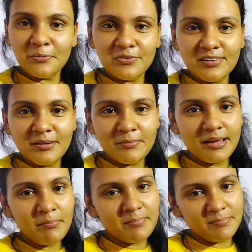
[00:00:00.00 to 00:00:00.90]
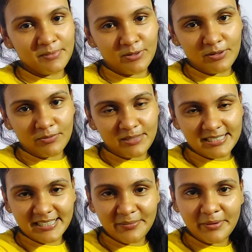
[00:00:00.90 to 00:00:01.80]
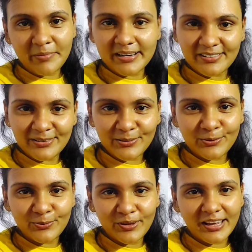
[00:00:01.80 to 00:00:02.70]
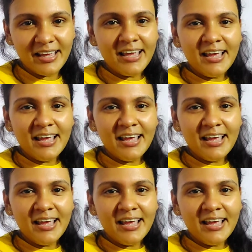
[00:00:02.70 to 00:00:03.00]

उसी दिन मैं मशीन में बेडशीट को धोऊंगी